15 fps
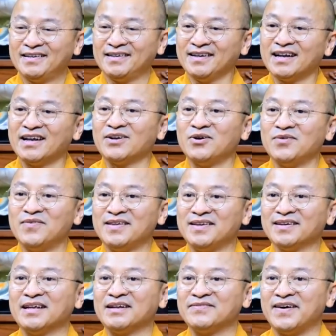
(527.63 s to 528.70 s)
nhất là đối với
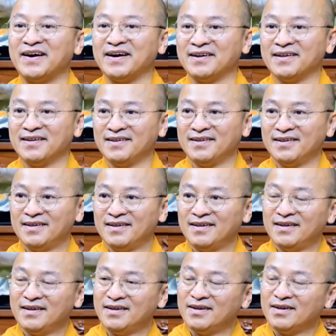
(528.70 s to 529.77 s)
những thành phần
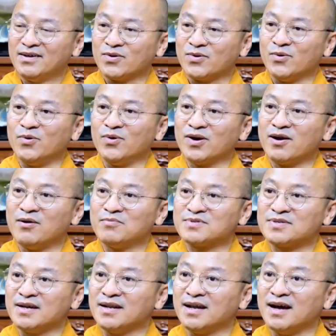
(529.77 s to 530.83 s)
cùi không
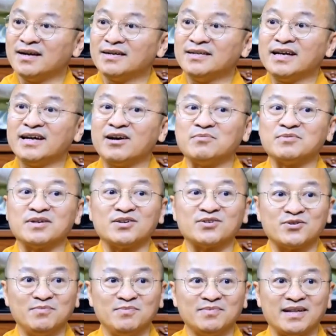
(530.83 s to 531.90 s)
sợ lỡ, điếc không sợ
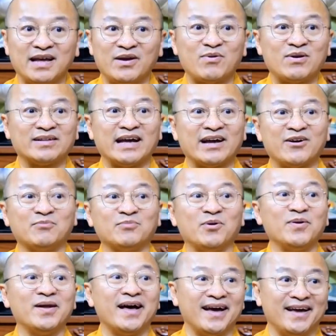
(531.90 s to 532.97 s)
súng, thấy quan tài không
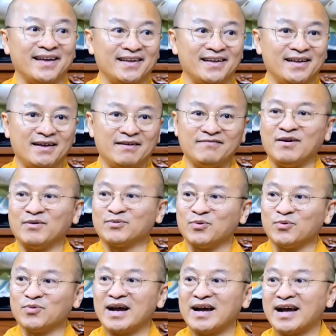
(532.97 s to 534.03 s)
đổ lệ, vào
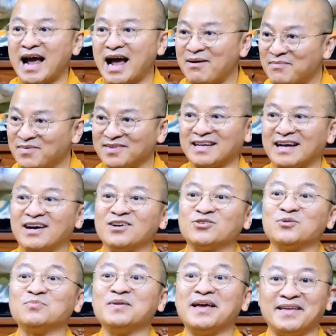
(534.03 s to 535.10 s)
tù ra khám mà chẳng ăn
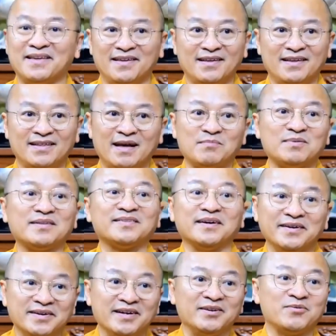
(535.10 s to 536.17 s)
chung gì, thậm chí
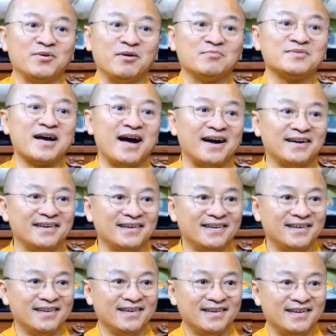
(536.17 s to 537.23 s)
tử hình cũng không sợ.
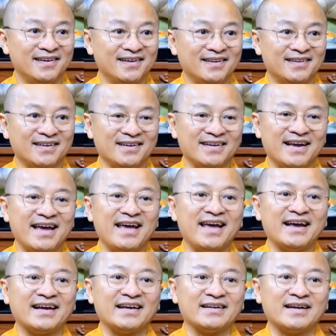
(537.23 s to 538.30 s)
Thì
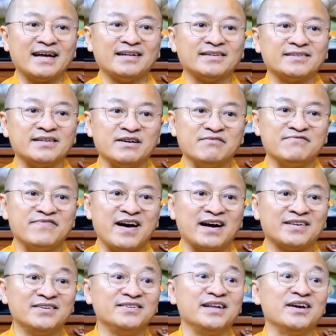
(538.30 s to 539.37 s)
nghe cái cách trừng
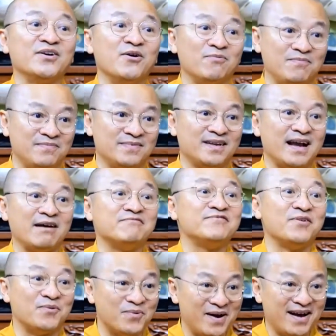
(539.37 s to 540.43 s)
phạt dưới địa ngục, tức là âm
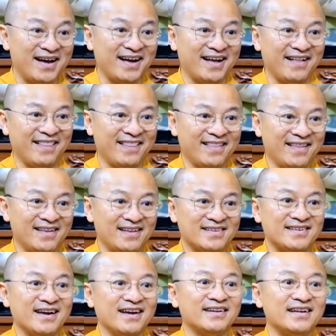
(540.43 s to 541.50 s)
phủ ha,
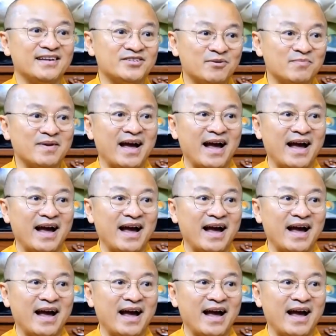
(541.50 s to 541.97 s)
chết đi sống